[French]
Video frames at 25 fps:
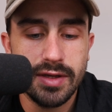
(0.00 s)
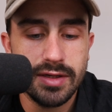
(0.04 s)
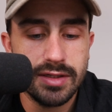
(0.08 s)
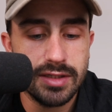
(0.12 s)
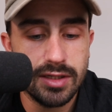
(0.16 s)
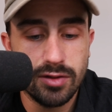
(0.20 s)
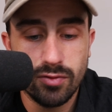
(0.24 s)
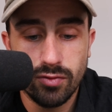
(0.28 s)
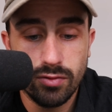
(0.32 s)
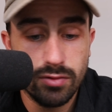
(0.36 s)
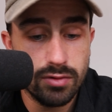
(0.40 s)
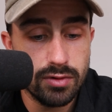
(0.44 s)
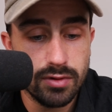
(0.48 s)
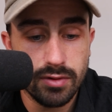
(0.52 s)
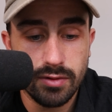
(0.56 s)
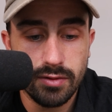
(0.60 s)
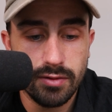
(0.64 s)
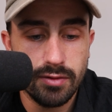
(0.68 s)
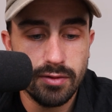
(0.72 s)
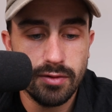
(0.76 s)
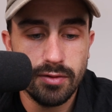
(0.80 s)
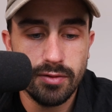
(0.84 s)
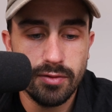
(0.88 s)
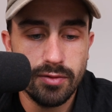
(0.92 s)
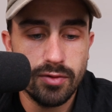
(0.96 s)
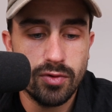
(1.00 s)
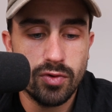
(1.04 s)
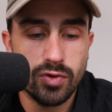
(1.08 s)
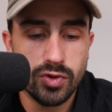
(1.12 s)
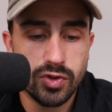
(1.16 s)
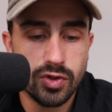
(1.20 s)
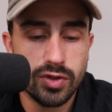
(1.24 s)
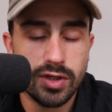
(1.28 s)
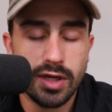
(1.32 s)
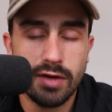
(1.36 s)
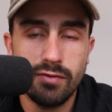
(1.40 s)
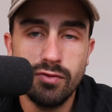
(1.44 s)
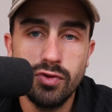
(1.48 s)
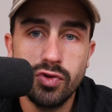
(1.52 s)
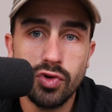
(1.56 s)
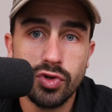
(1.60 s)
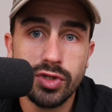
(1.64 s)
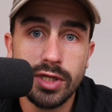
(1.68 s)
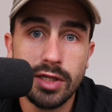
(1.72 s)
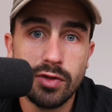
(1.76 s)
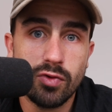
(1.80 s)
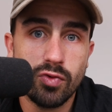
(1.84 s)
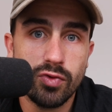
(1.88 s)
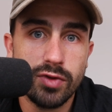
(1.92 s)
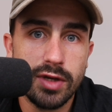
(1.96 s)
Sinon, euh, concentrez-vous sur
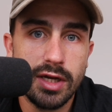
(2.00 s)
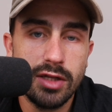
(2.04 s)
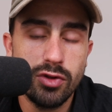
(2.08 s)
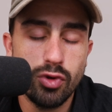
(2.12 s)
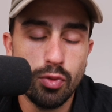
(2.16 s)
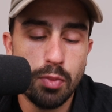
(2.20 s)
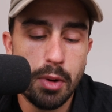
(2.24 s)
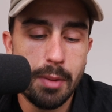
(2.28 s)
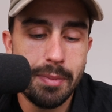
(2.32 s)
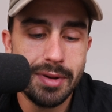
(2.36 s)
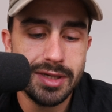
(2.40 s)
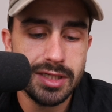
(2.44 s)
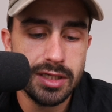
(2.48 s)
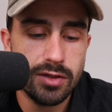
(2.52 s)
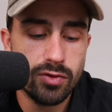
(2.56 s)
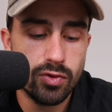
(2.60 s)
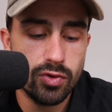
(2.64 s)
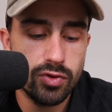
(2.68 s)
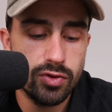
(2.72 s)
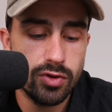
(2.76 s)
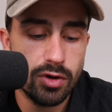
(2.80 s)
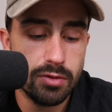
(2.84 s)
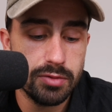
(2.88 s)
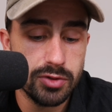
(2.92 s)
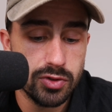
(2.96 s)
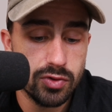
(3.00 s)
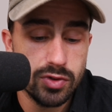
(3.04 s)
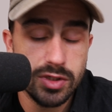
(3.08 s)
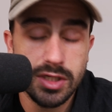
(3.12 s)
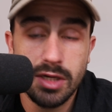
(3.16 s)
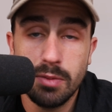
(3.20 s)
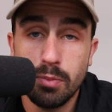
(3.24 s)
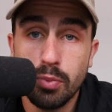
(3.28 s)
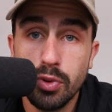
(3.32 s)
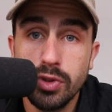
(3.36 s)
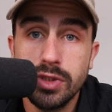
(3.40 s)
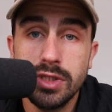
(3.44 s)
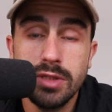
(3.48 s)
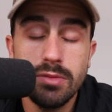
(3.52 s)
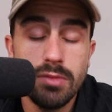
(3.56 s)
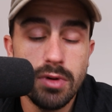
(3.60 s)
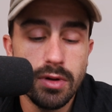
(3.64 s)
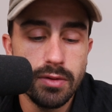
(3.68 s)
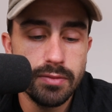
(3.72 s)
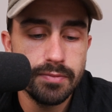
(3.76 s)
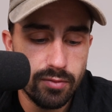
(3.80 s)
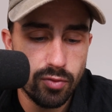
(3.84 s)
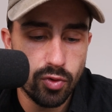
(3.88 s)
cette contrainte de ne pas passer trop de temps, parce que c'est possible.